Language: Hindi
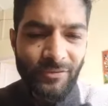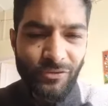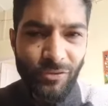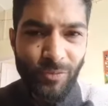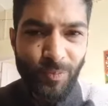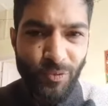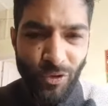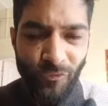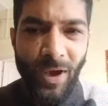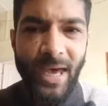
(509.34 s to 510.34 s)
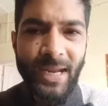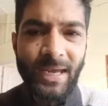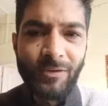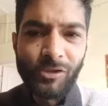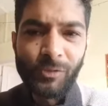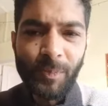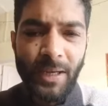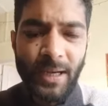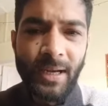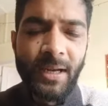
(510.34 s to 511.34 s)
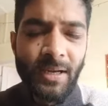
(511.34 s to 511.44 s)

जो सोमवार है उस पर